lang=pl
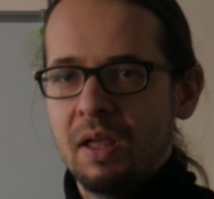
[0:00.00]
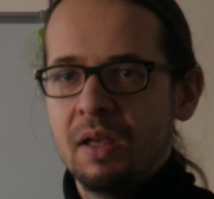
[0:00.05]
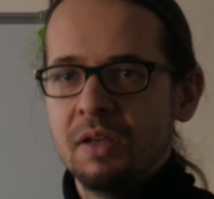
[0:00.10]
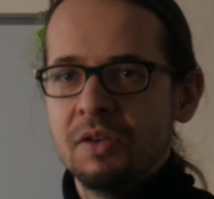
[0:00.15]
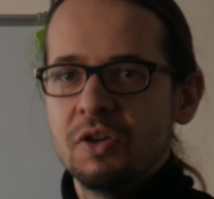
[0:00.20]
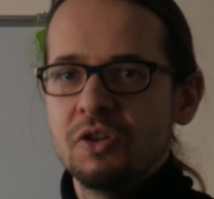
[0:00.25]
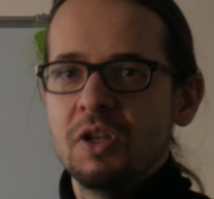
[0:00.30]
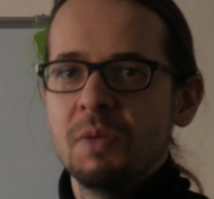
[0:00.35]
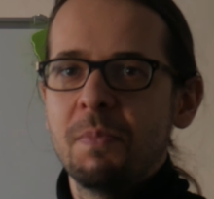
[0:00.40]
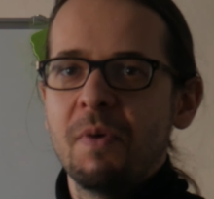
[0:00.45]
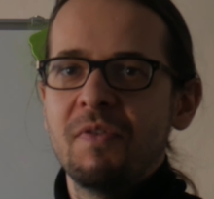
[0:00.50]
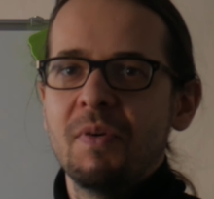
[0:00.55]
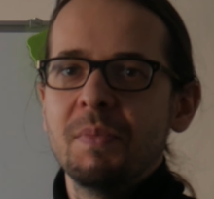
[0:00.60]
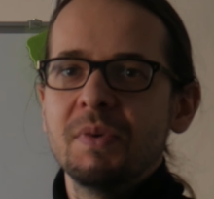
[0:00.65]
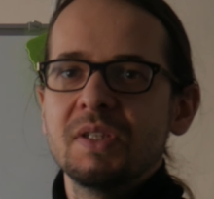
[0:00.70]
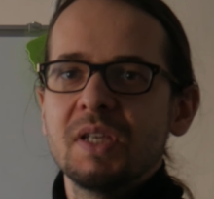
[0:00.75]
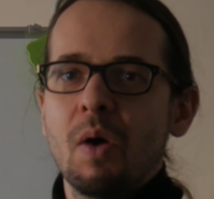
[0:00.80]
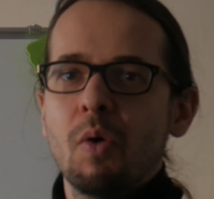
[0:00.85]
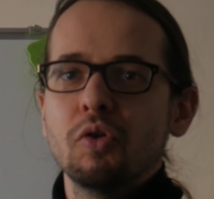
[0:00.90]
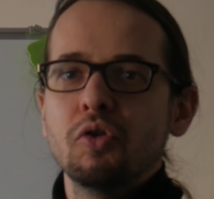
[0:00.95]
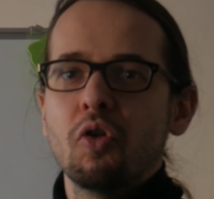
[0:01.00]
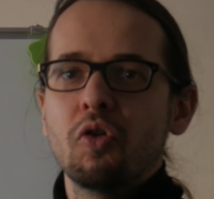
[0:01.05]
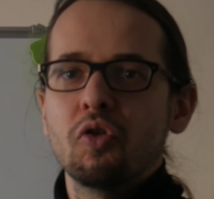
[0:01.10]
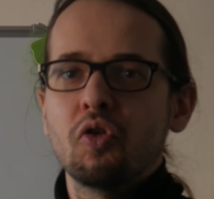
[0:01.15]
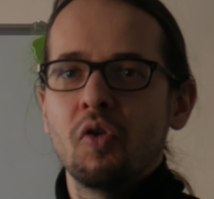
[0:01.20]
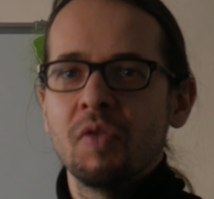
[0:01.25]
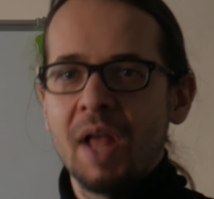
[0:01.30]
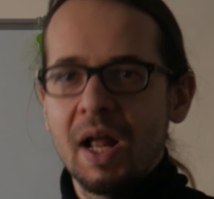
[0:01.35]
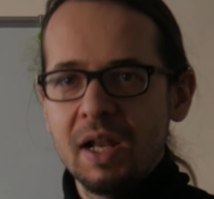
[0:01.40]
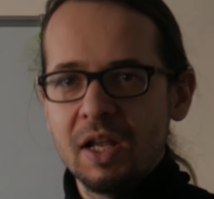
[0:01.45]
Jeśli powiemy ciało
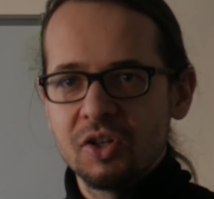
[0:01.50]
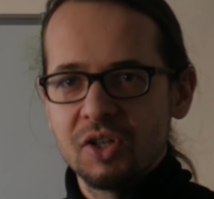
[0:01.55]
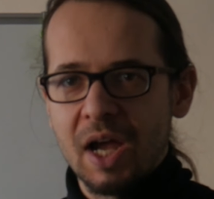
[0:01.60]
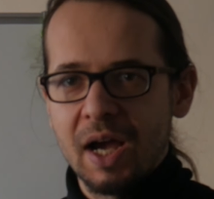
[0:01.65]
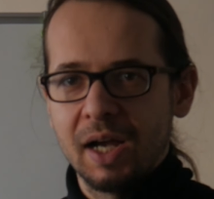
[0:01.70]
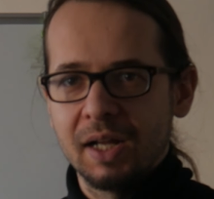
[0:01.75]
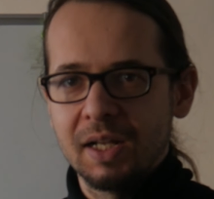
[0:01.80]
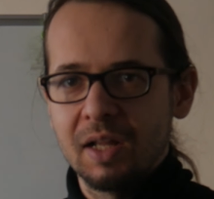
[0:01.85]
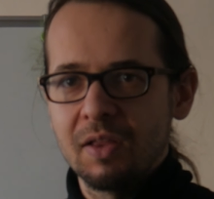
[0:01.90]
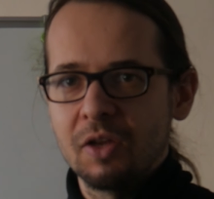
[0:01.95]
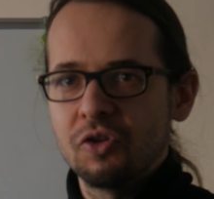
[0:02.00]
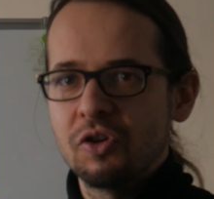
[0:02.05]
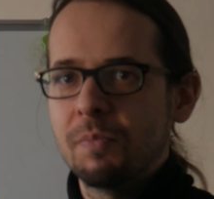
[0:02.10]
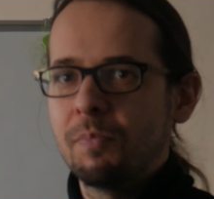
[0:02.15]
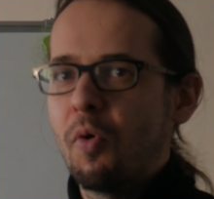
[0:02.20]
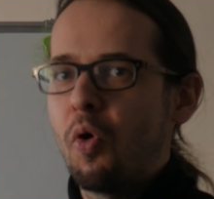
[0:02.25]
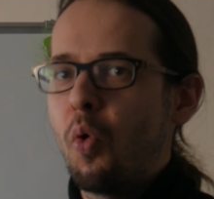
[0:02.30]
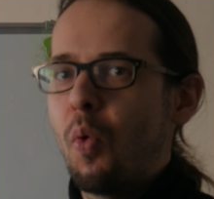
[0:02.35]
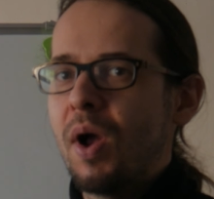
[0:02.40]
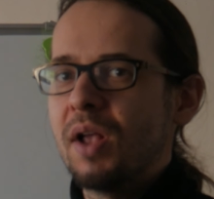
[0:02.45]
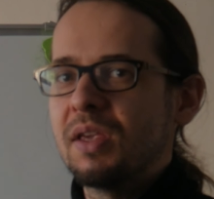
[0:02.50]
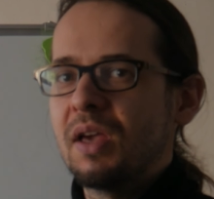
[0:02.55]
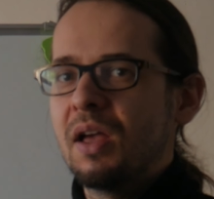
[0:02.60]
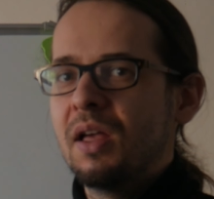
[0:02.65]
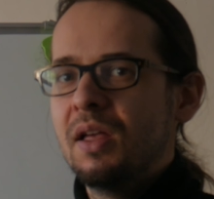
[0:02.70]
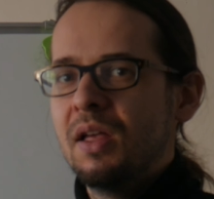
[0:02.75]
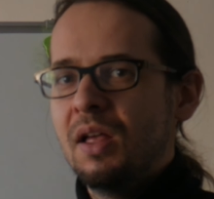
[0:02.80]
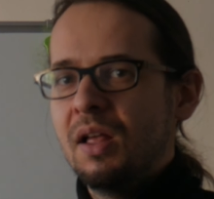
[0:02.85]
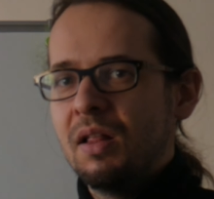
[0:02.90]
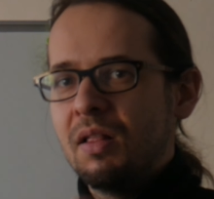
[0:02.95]
doskonale czarne, znaczy, że pochłania
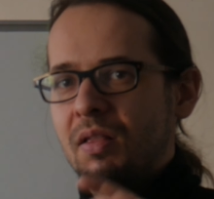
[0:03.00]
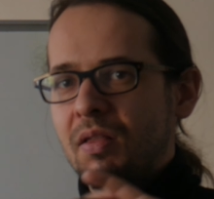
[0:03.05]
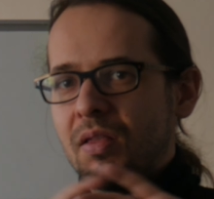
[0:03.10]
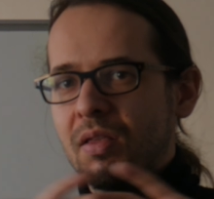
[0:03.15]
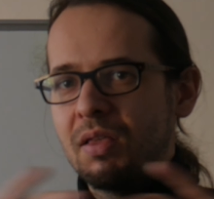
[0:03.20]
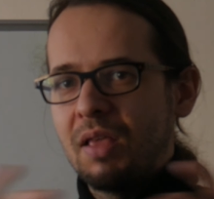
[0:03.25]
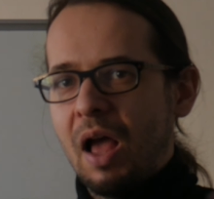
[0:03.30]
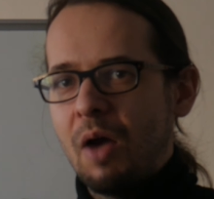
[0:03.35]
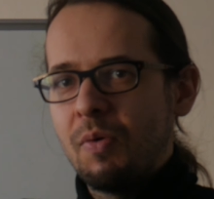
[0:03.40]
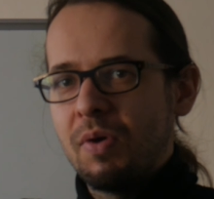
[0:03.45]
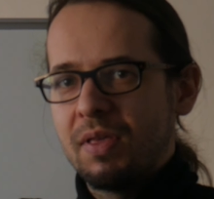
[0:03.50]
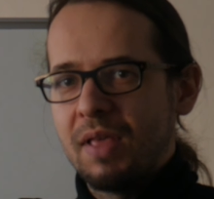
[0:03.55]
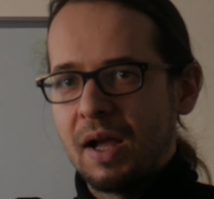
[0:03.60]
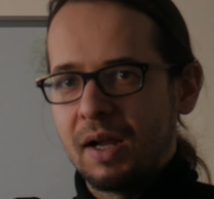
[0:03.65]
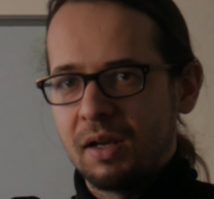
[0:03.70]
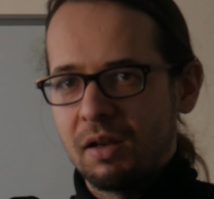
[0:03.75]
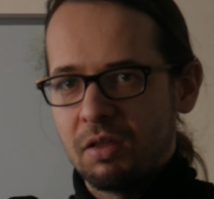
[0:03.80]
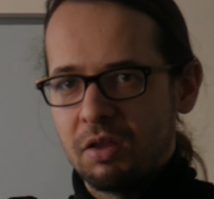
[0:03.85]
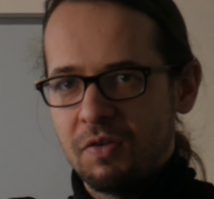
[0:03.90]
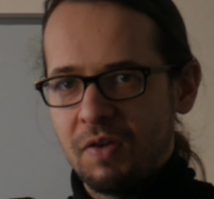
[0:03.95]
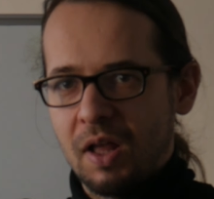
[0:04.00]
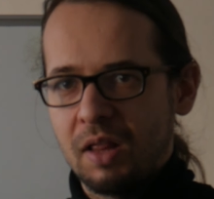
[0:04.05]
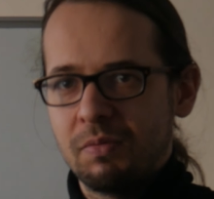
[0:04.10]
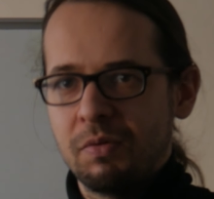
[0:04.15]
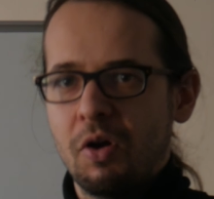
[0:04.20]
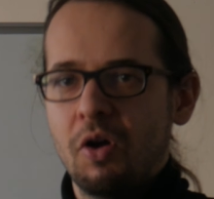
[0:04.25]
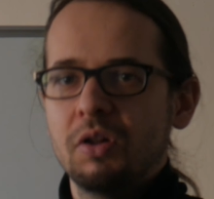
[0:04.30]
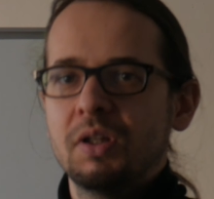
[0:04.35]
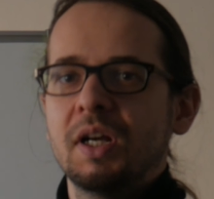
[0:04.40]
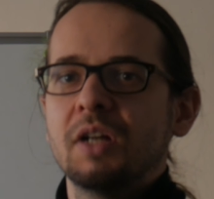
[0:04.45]
cały zakres
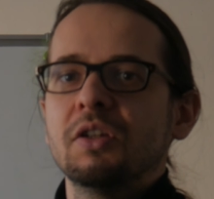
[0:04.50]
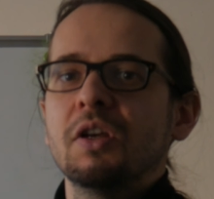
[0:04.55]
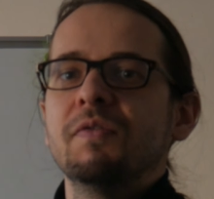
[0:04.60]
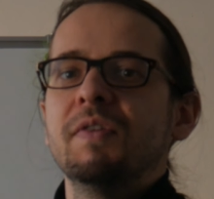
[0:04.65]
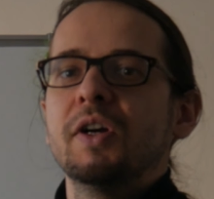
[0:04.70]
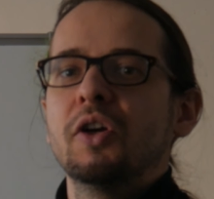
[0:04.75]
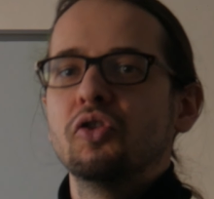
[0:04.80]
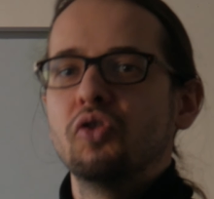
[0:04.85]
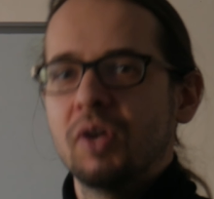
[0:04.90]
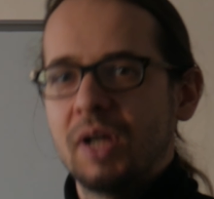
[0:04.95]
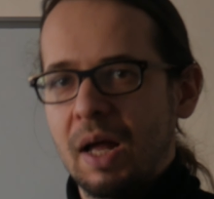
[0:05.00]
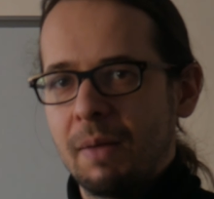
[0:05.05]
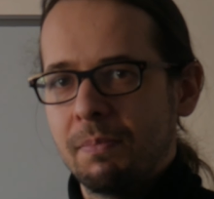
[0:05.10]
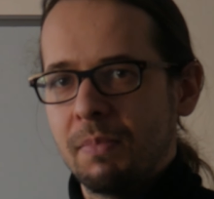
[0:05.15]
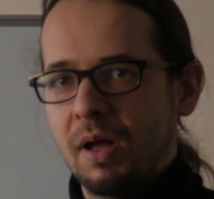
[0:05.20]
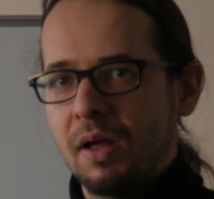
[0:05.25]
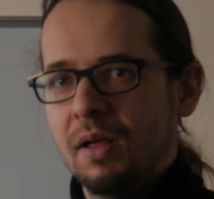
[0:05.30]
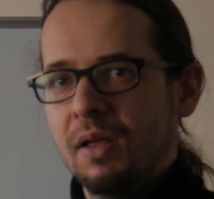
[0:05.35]
światła, od radiowego do gamma.